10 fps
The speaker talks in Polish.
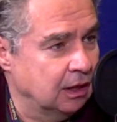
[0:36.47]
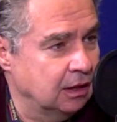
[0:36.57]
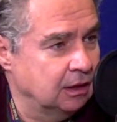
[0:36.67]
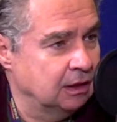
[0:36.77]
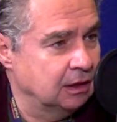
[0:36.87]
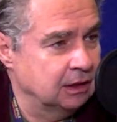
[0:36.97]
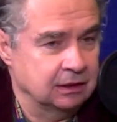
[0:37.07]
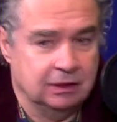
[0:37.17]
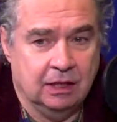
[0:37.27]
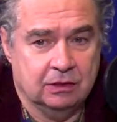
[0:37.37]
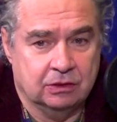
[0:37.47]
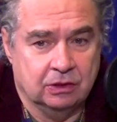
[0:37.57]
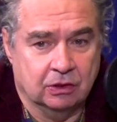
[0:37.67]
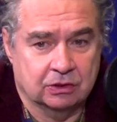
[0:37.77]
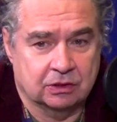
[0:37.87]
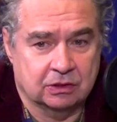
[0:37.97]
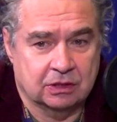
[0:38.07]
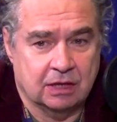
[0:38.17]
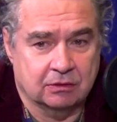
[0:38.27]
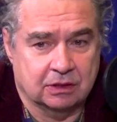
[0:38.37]
E, jedni
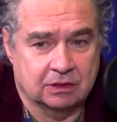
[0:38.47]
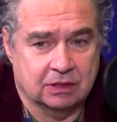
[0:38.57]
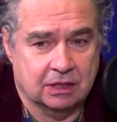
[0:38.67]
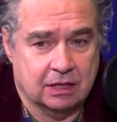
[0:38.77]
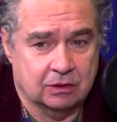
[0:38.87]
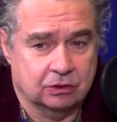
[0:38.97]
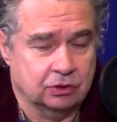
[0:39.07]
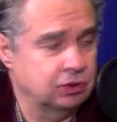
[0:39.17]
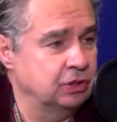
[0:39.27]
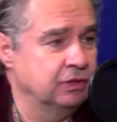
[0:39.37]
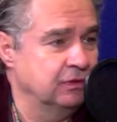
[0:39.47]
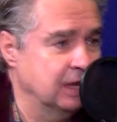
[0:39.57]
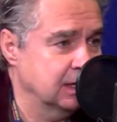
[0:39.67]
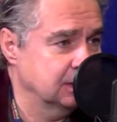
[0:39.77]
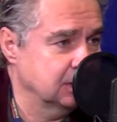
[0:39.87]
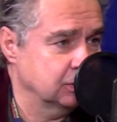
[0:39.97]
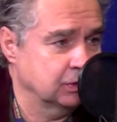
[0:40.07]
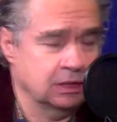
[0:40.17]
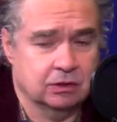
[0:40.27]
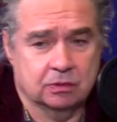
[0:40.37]
odsądzają ten serial od czci i wiary,
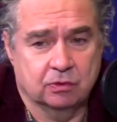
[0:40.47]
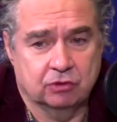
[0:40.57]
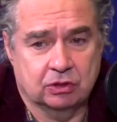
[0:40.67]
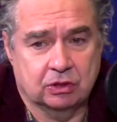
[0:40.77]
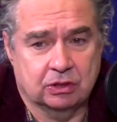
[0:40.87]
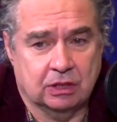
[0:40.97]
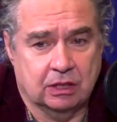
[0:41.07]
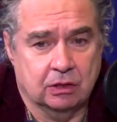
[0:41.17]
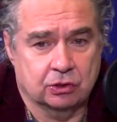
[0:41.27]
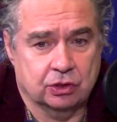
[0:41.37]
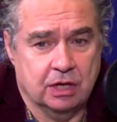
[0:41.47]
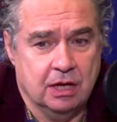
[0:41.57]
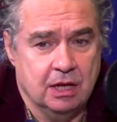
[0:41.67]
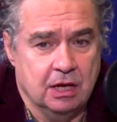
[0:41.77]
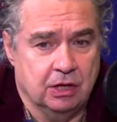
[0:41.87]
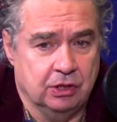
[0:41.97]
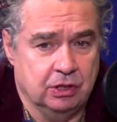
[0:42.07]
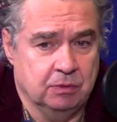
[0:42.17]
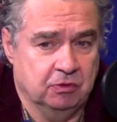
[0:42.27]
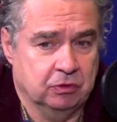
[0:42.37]
zarzucając mu wszystko co najgorsze.
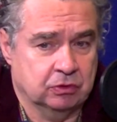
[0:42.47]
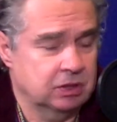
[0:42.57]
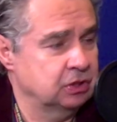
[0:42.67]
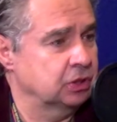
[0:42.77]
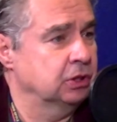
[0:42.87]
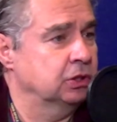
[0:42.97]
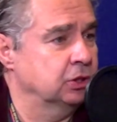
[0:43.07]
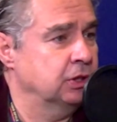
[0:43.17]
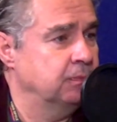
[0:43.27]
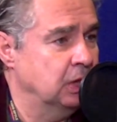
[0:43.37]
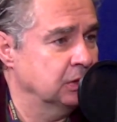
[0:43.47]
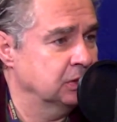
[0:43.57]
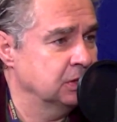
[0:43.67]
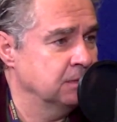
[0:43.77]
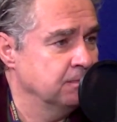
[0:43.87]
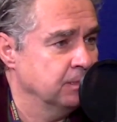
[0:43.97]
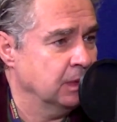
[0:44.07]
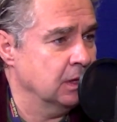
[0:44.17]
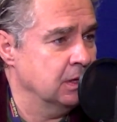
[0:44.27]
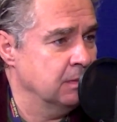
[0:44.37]
Inni mówią, że jest e, krzepiący,
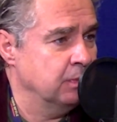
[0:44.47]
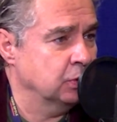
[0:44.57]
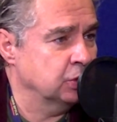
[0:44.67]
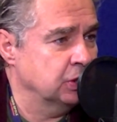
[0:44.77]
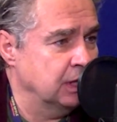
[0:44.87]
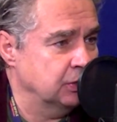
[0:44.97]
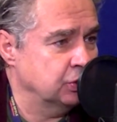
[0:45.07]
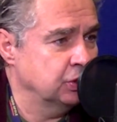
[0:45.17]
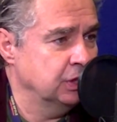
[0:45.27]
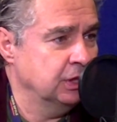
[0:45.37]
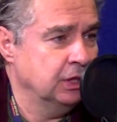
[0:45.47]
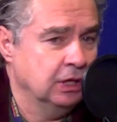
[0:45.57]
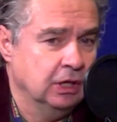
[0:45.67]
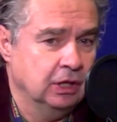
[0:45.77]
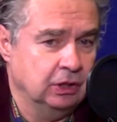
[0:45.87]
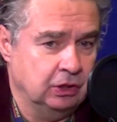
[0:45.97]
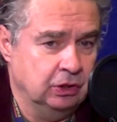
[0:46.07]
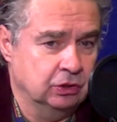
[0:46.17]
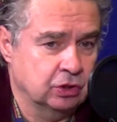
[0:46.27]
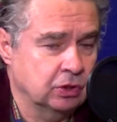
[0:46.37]
e, pożyteczny
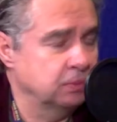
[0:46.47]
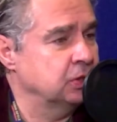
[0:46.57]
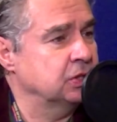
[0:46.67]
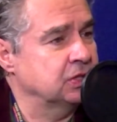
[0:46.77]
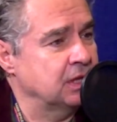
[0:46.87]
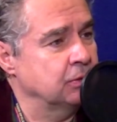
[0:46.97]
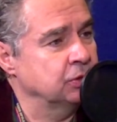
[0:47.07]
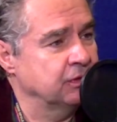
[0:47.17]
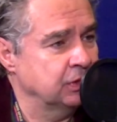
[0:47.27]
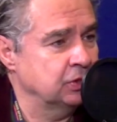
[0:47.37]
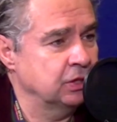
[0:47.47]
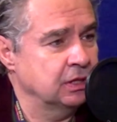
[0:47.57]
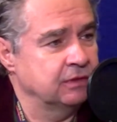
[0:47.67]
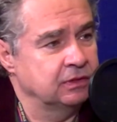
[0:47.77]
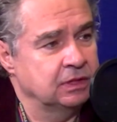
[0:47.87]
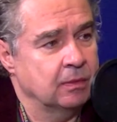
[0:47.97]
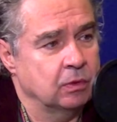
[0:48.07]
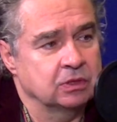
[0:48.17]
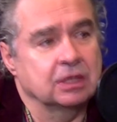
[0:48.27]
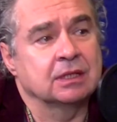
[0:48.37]
i że dobrze się stało, że wreszcie telewizja
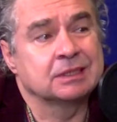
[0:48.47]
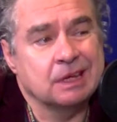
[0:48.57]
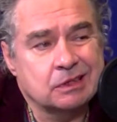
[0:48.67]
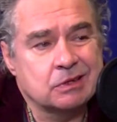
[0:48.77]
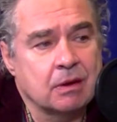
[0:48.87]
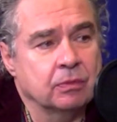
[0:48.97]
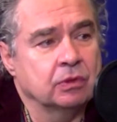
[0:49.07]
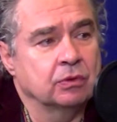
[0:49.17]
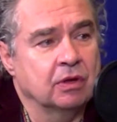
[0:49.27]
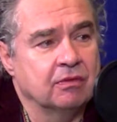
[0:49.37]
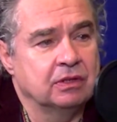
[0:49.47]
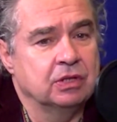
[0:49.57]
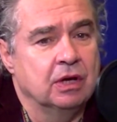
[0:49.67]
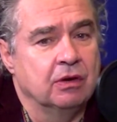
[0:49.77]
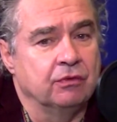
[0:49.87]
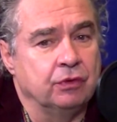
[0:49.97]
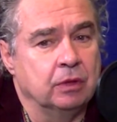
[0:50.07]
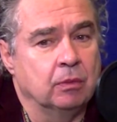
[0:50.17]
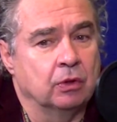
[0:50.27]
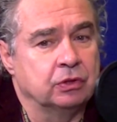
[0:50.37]
polska zaczęła produkować
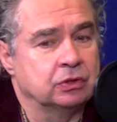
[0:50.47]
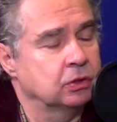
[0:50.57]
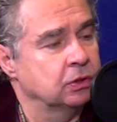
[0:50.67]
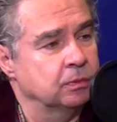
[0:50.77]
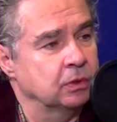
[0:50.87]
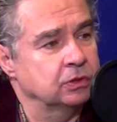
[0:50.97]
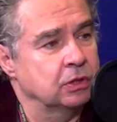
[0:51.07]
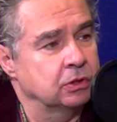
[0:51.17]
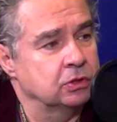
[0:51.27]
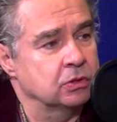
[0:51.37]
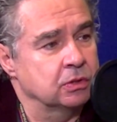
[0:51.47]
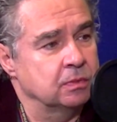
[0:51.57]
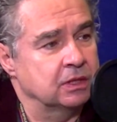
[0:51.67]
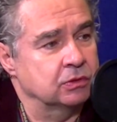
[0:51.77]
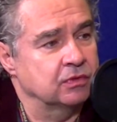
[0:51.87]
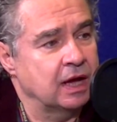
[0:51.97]
film o historii Polski, o historii Piastów.